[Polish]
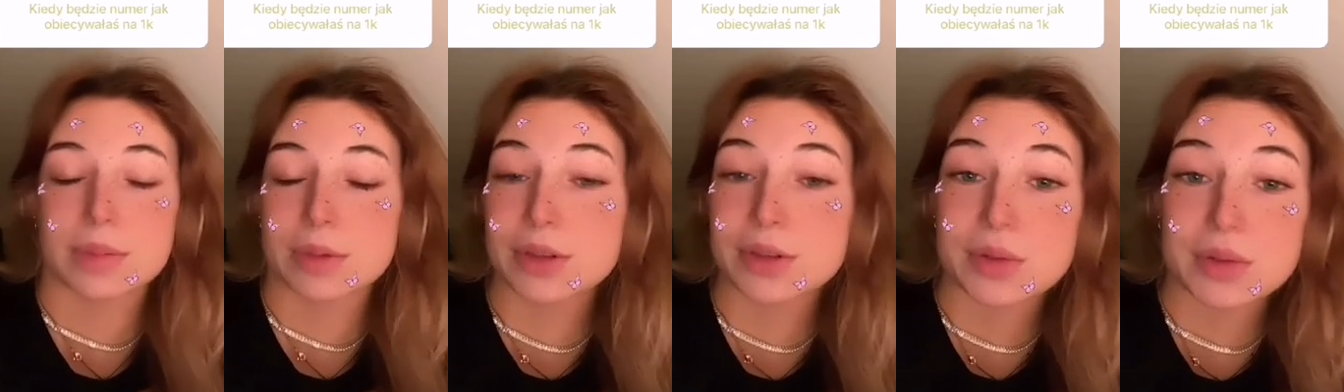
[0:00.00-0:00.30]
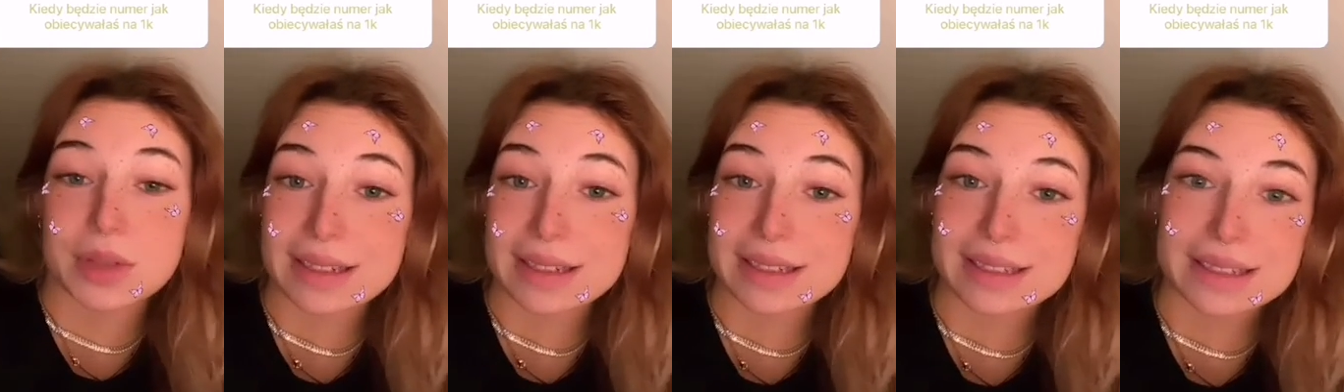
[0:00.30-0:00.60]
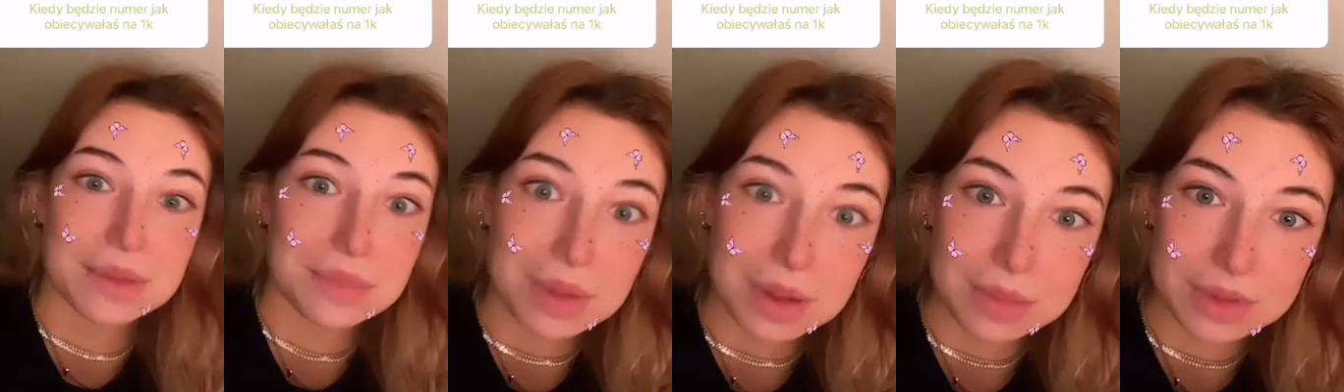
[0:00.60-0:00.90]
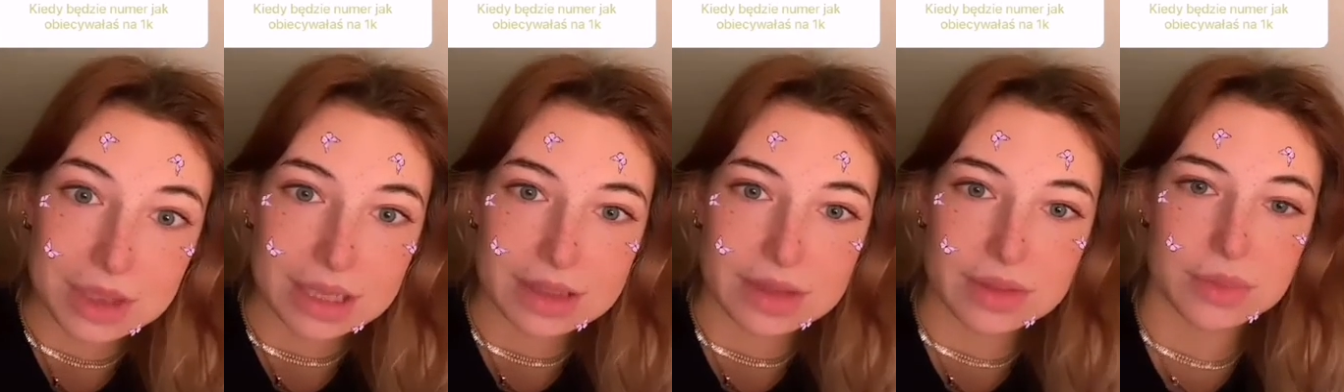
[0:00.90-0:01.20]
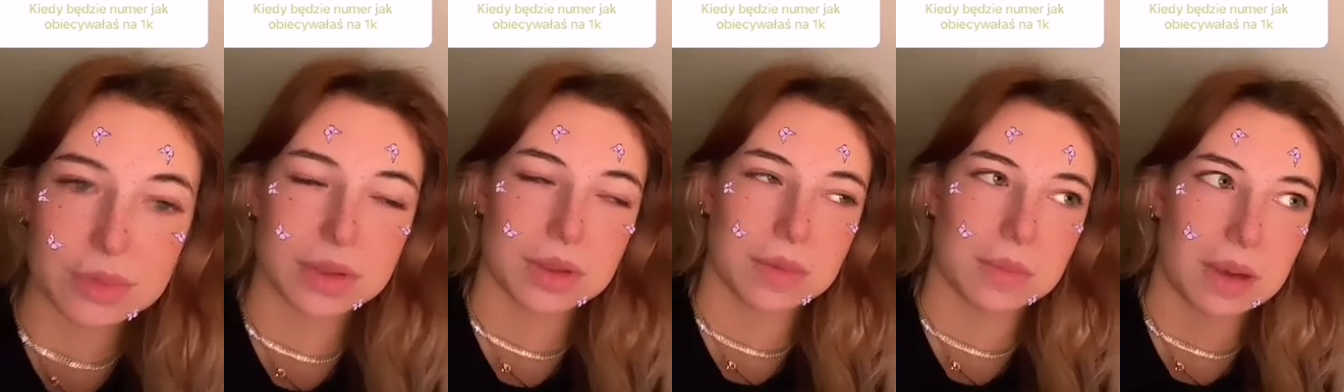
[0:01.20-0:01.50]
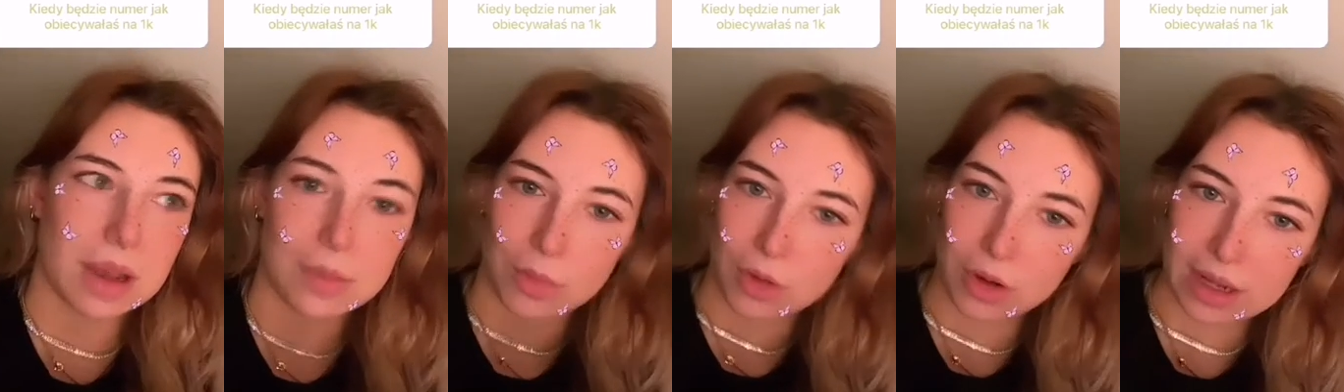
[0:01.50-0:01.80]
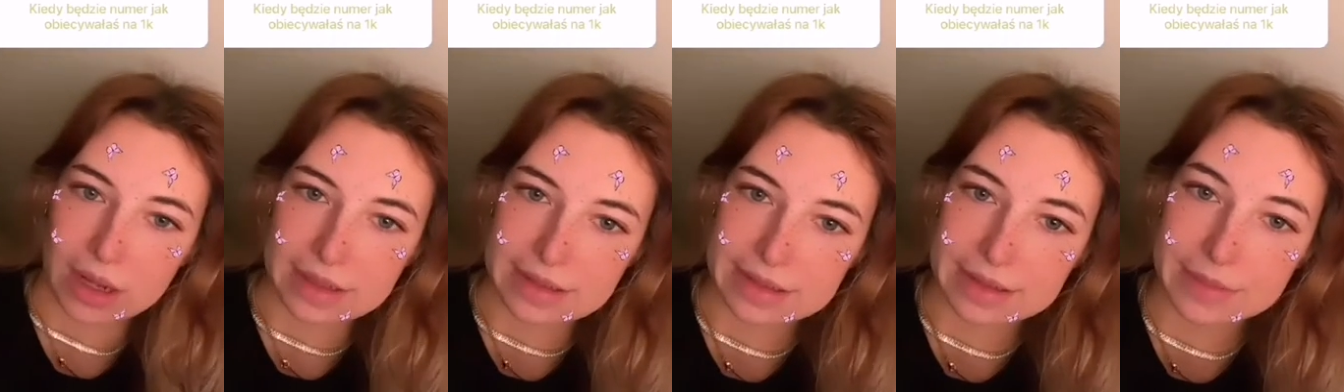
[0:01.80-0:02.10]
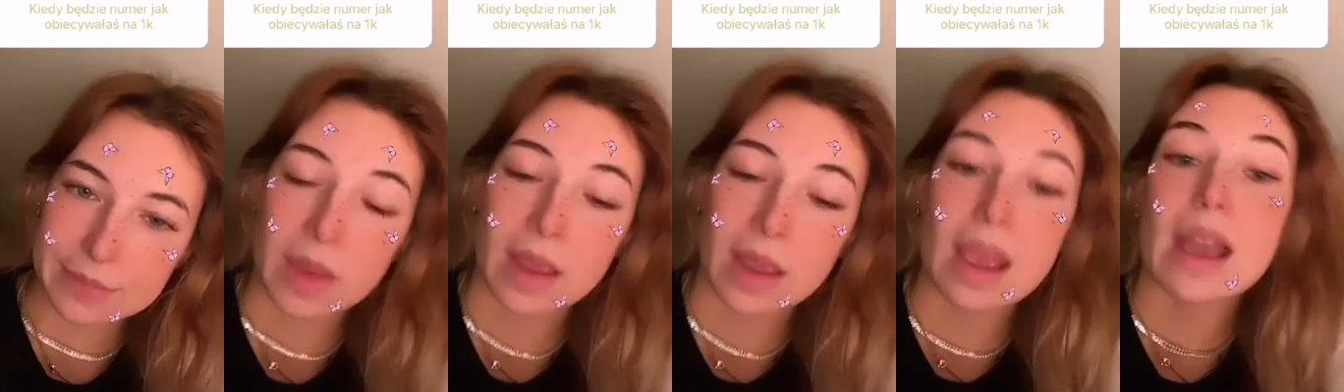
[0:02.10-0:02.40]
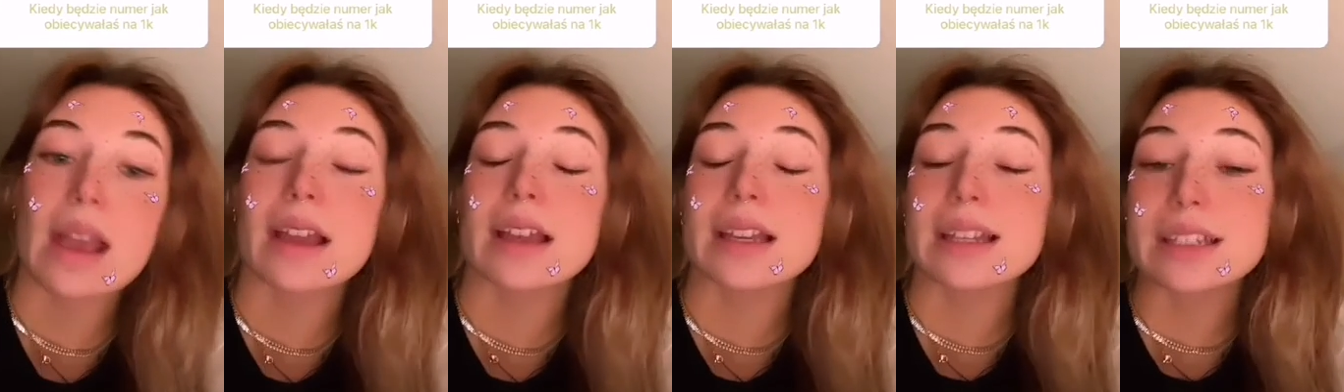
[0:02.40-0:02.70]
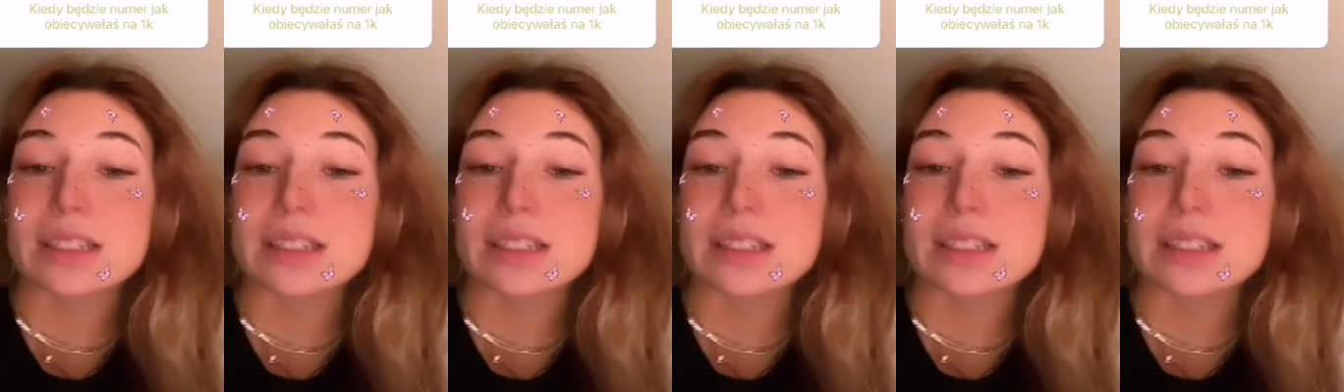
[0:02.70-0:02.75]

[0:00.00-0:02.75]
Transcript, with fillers: E, po prostu teraz nie mam czasu, nie miałam okazji.